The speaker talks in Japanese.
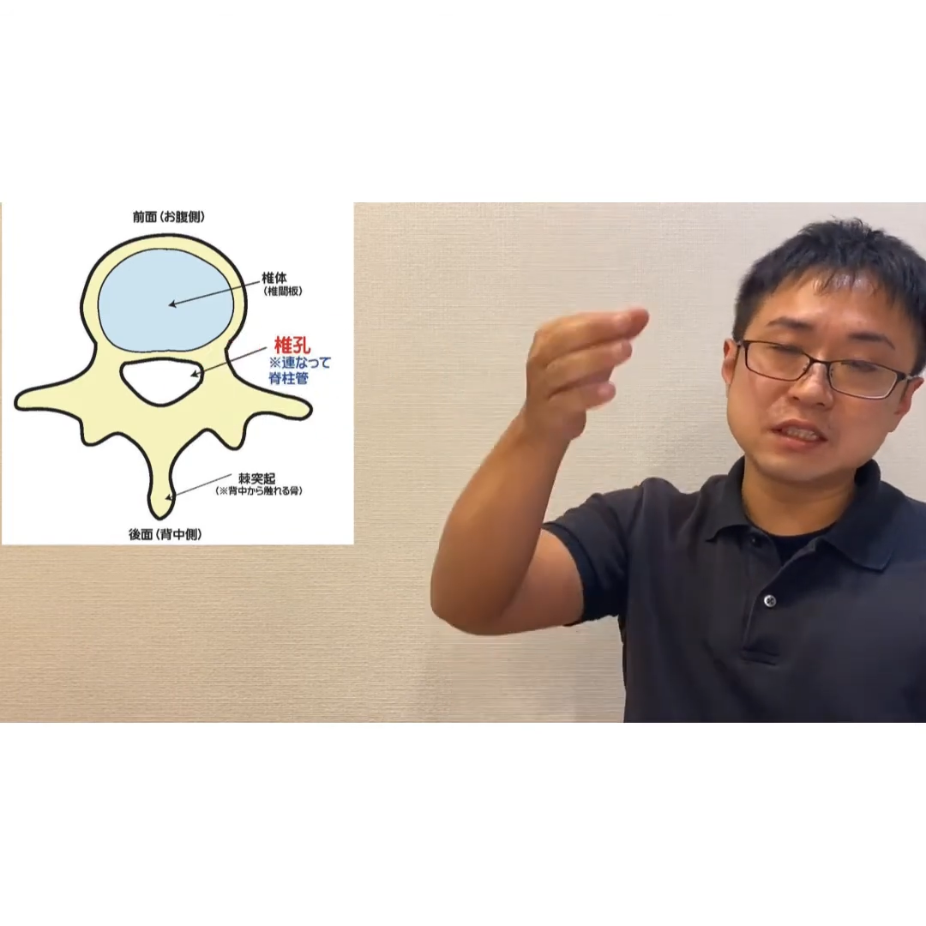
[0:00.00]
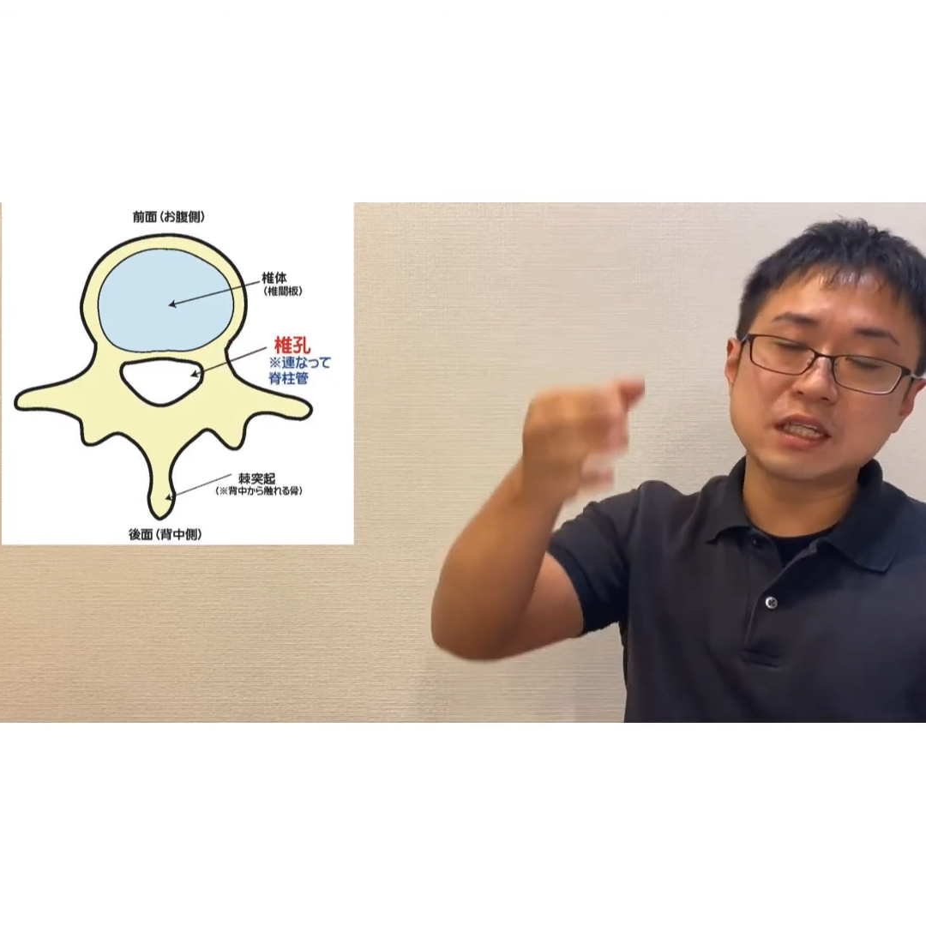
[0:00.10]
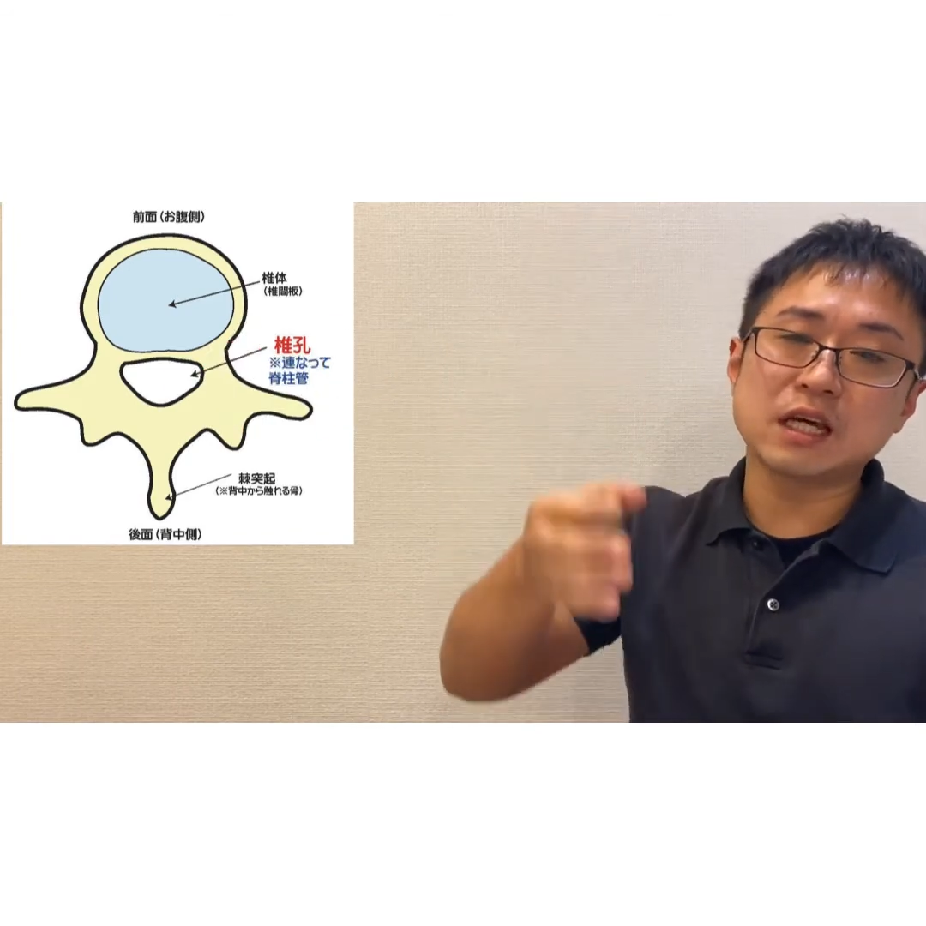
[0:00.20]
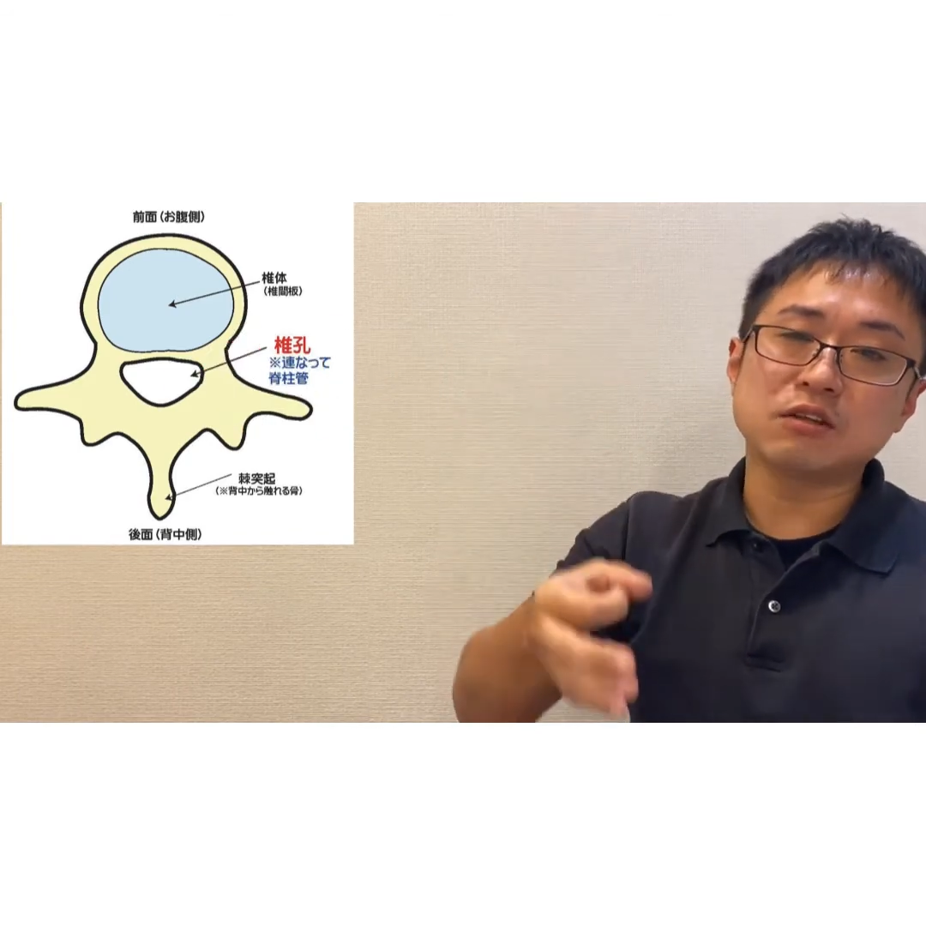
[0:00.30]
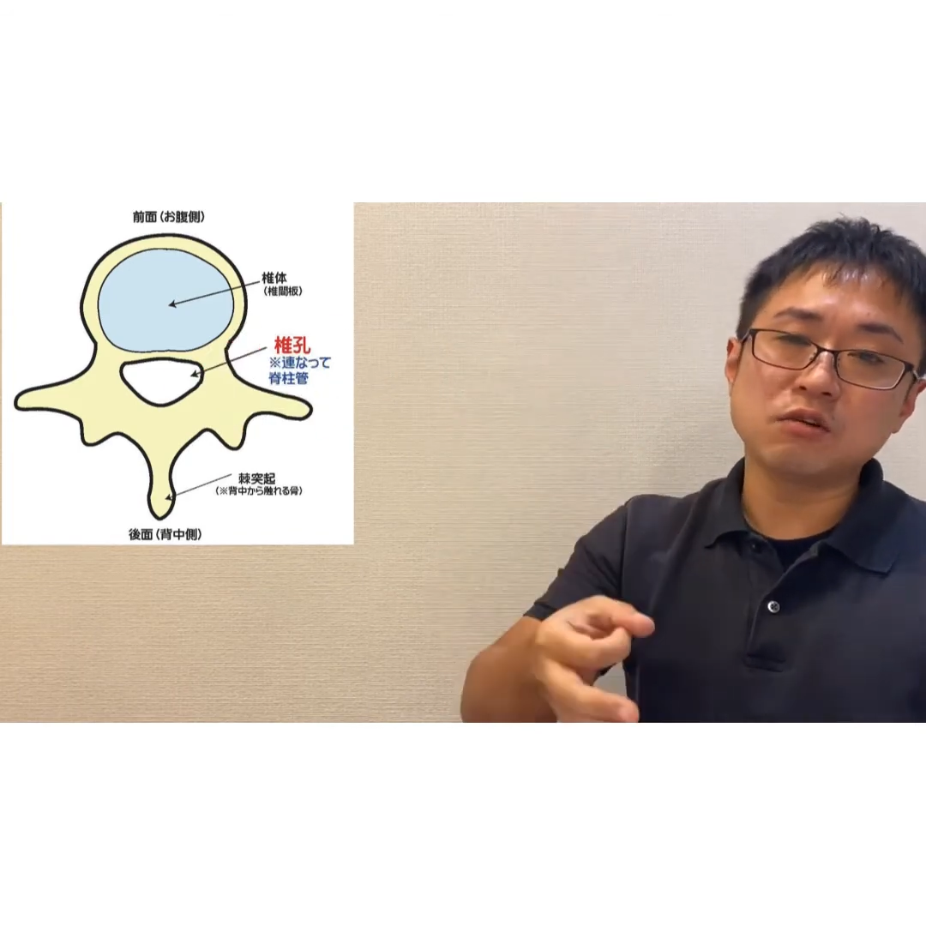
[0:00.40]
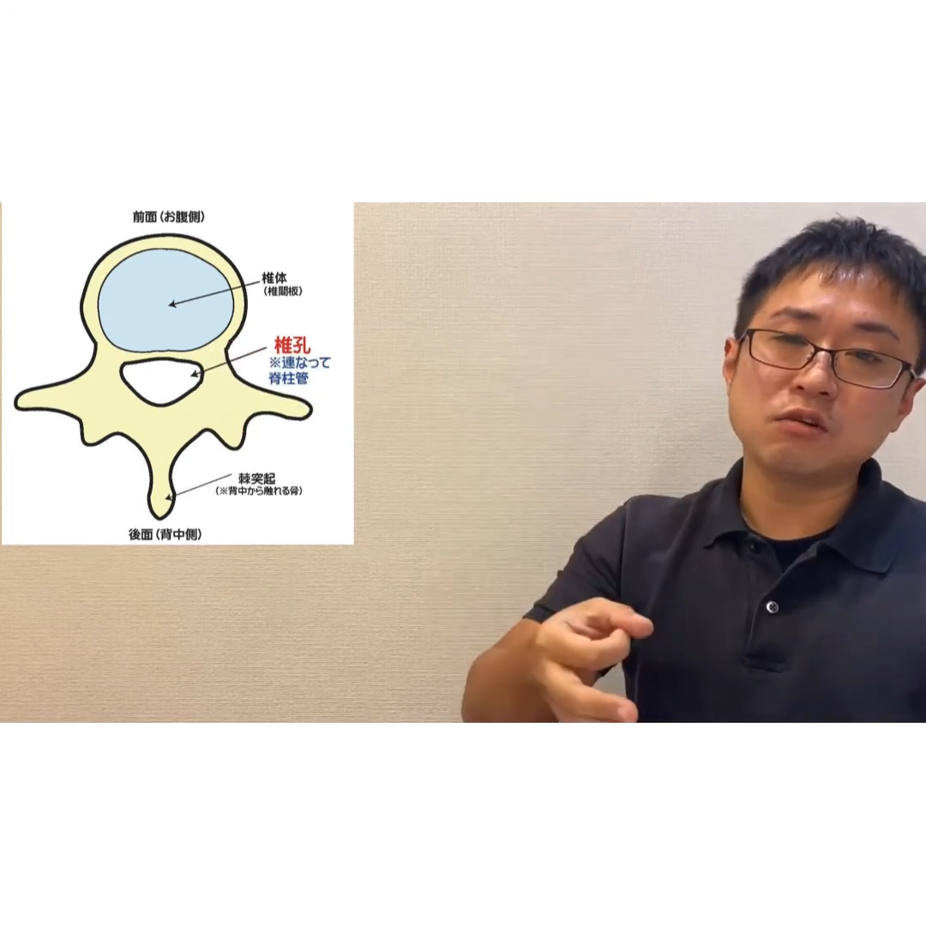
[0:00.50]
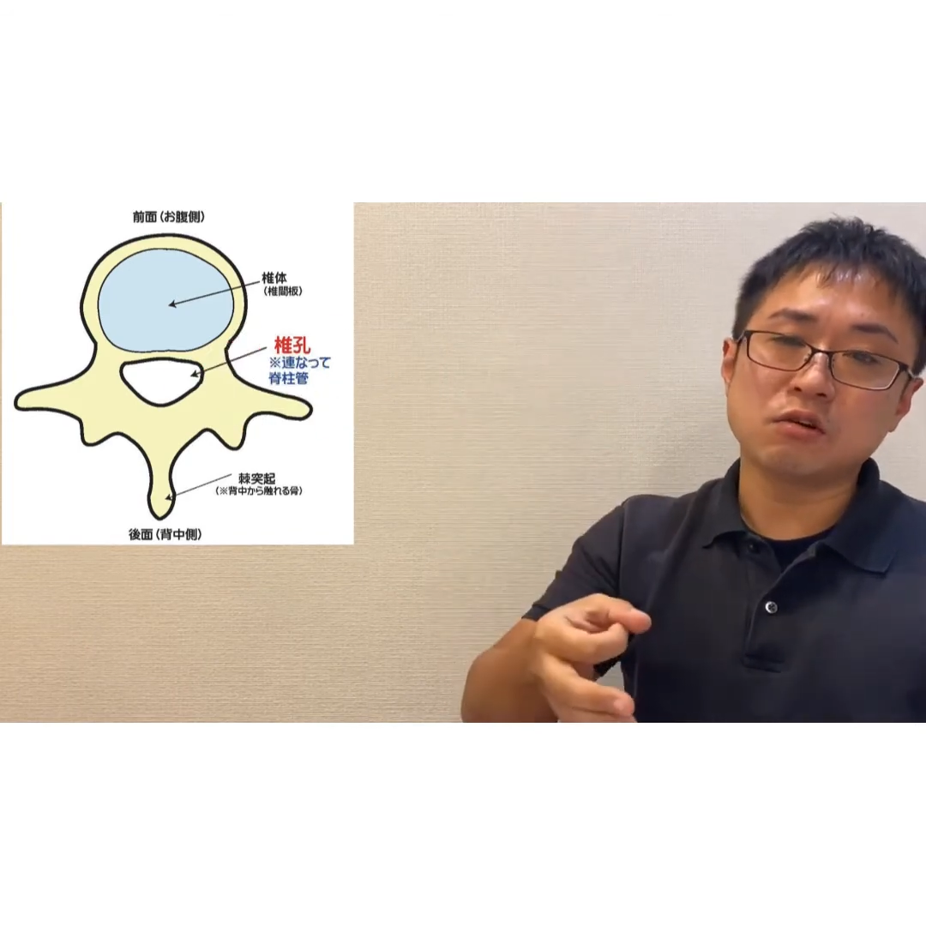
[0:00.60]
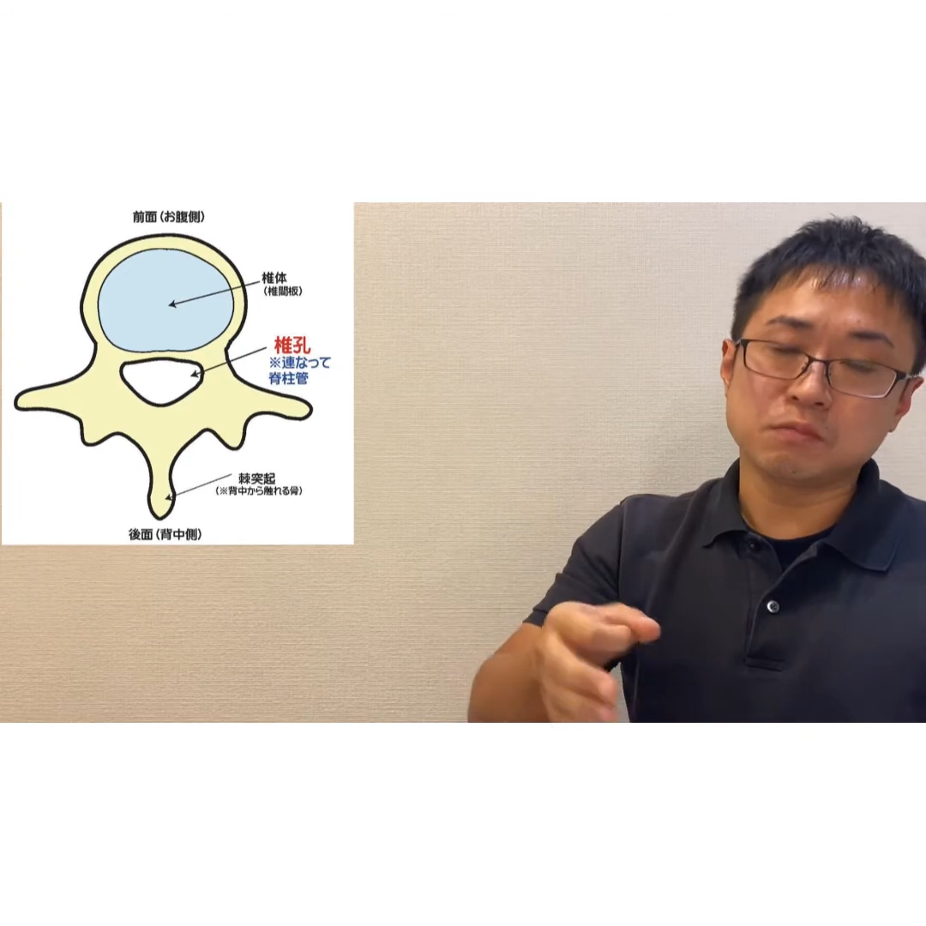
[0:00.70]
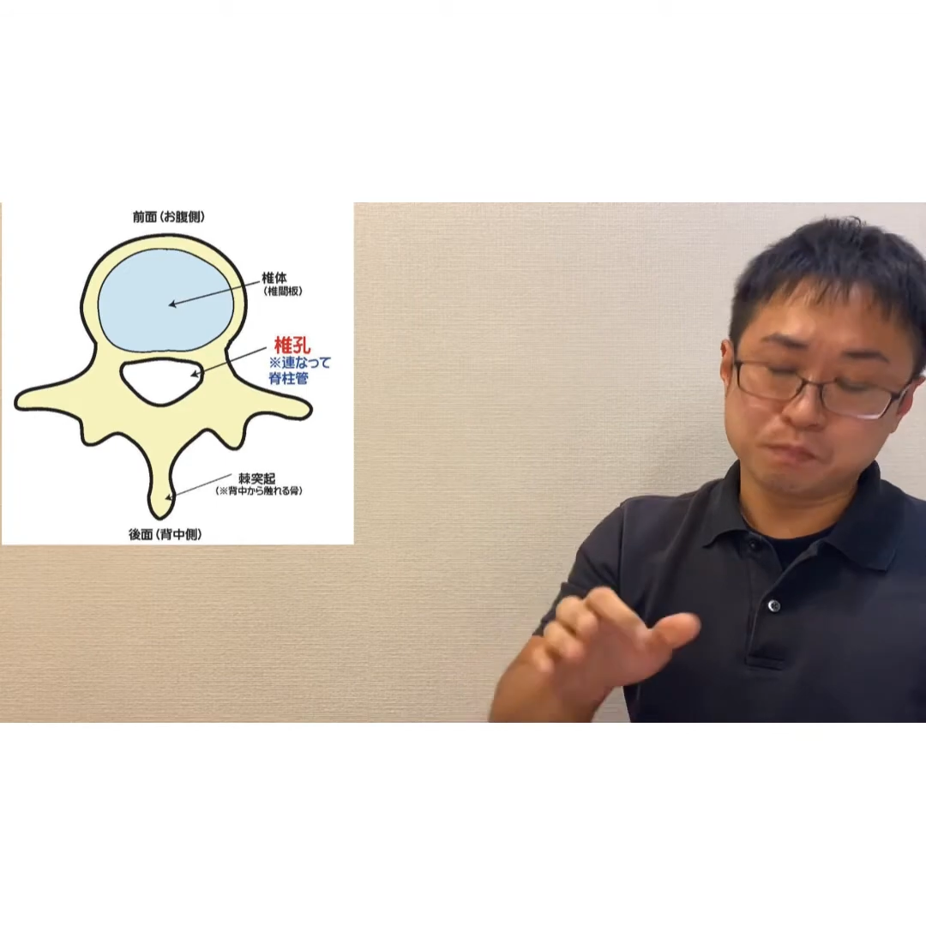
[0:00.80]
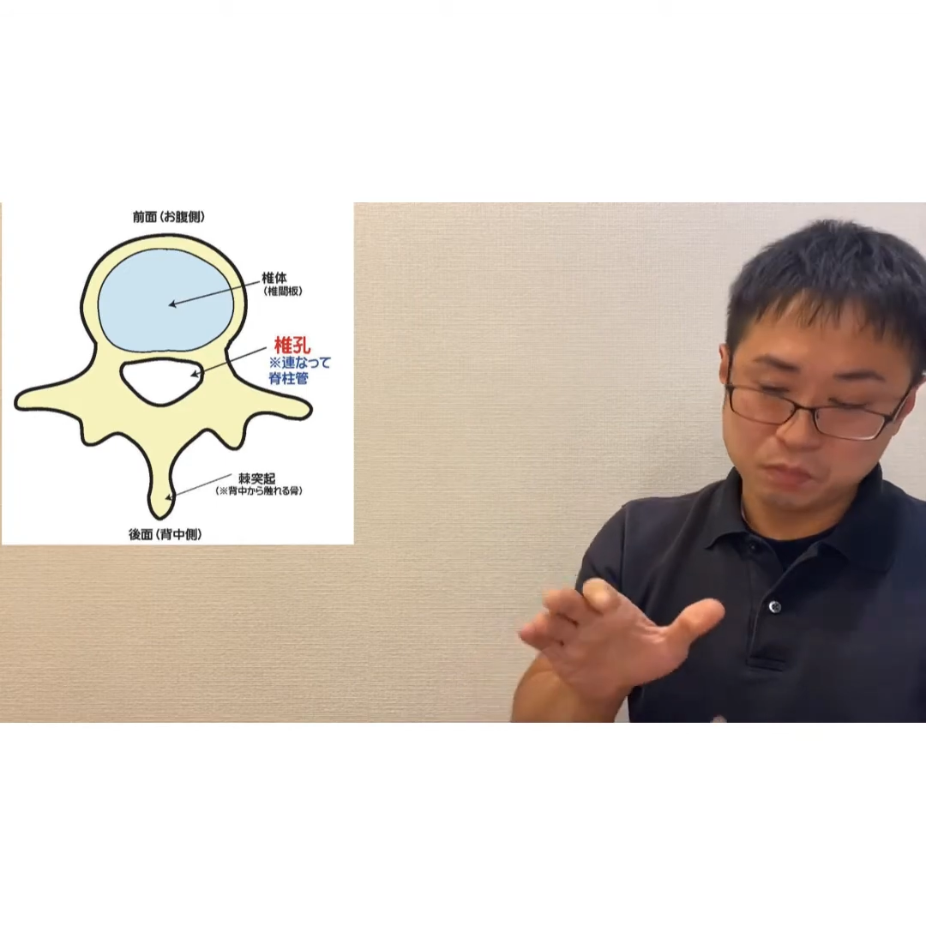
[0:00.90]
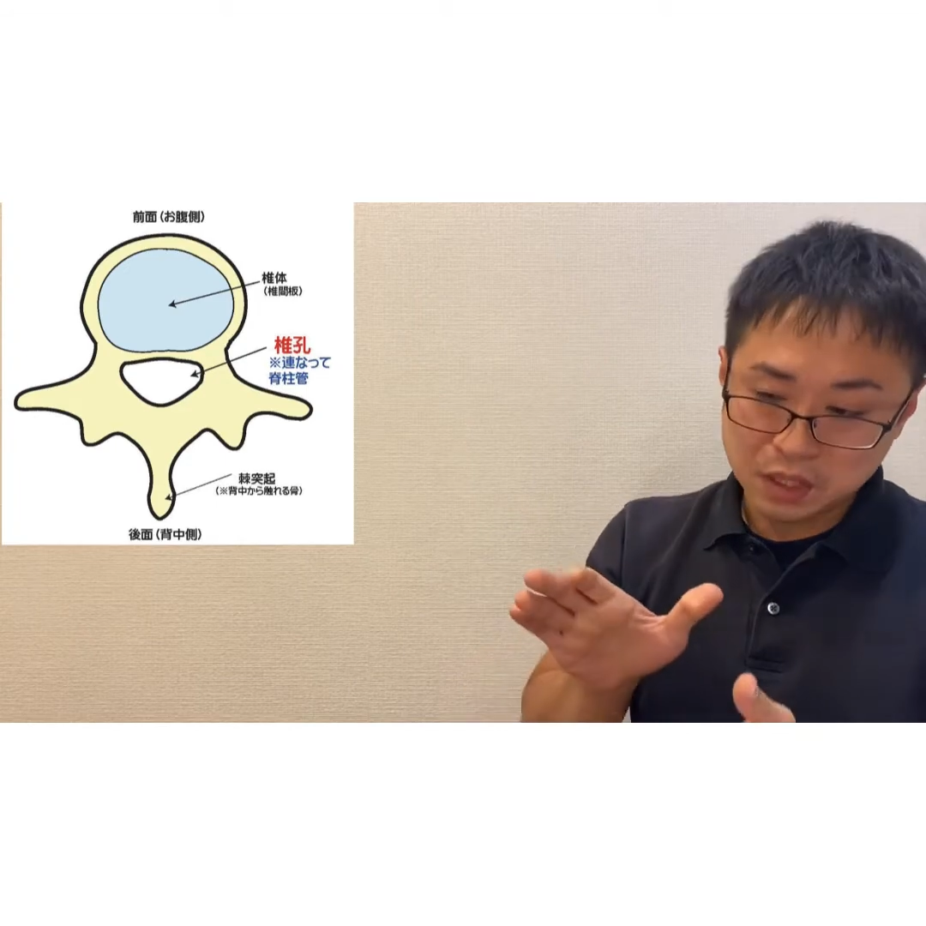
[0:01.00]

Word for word: 経の